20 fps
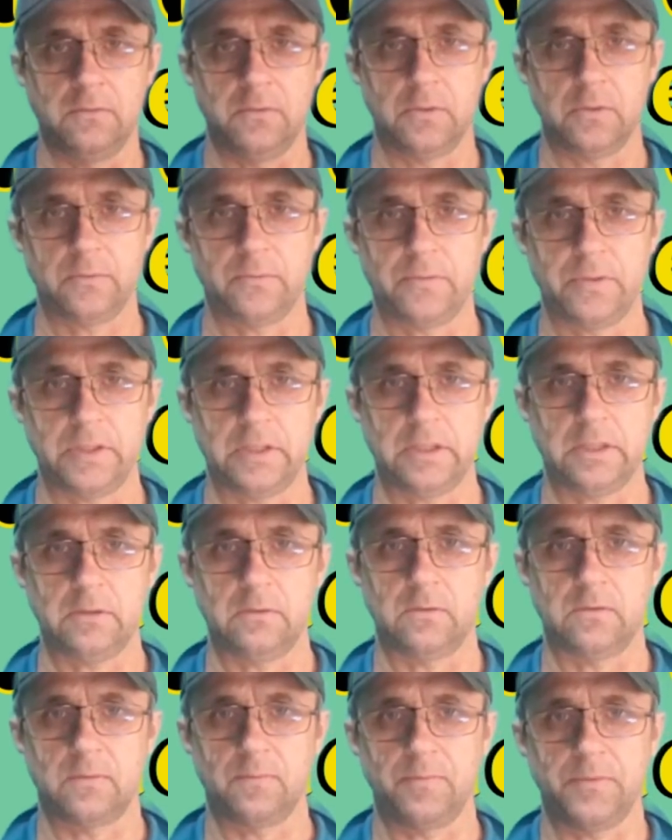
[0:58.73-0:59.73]
foram
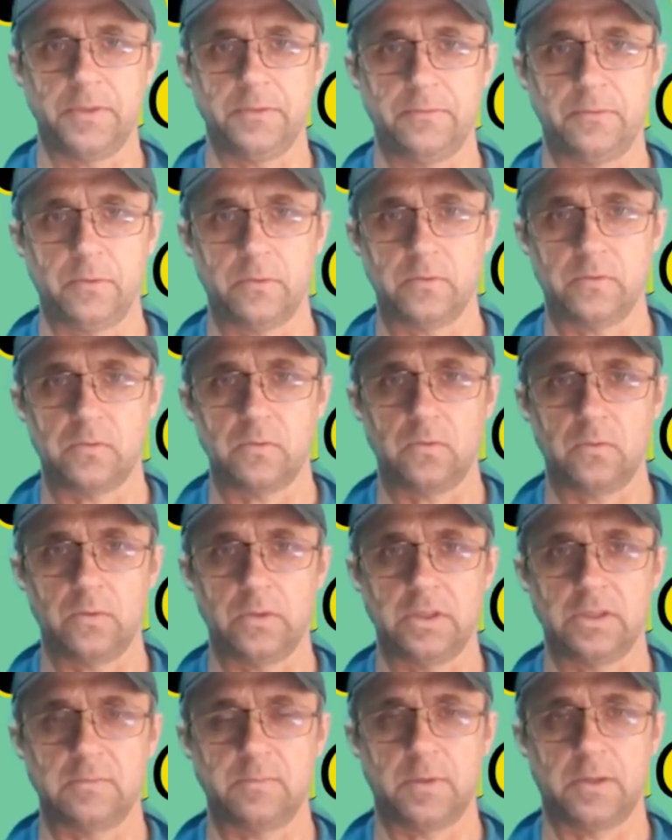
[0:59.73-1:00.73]
feridos e foram
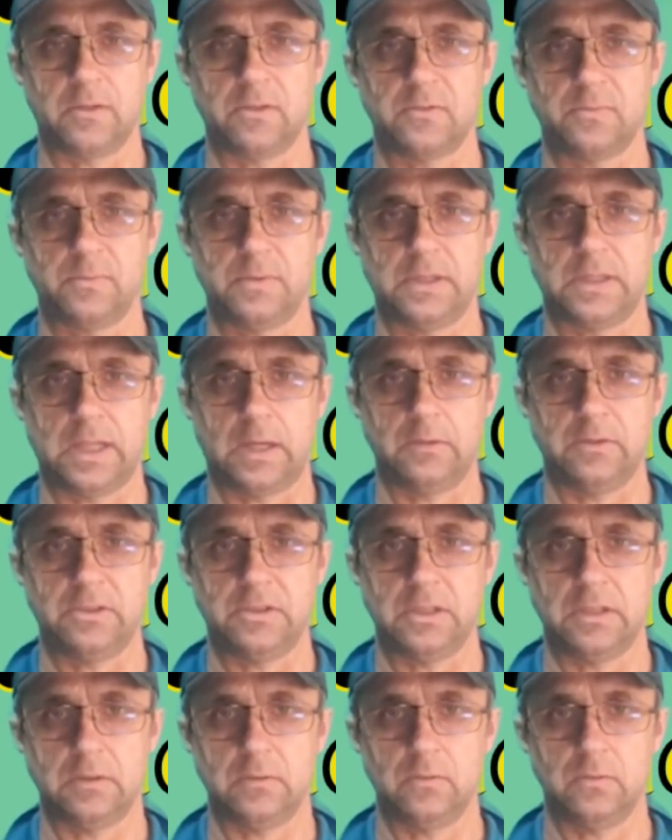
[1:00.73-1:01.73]
socorridos para o Hospital
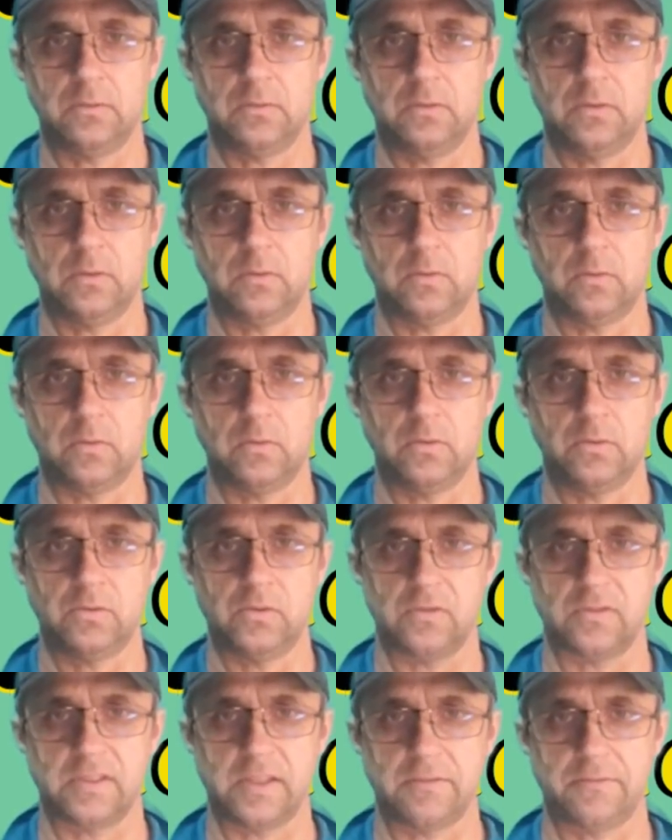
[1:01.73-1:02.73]
Instituto Doutor
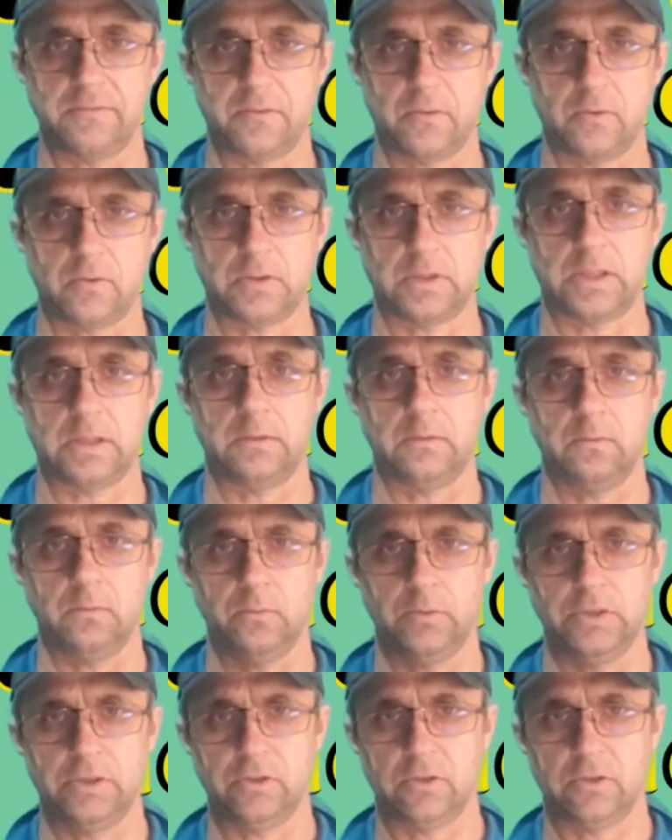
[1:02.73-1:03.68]
José Frota, o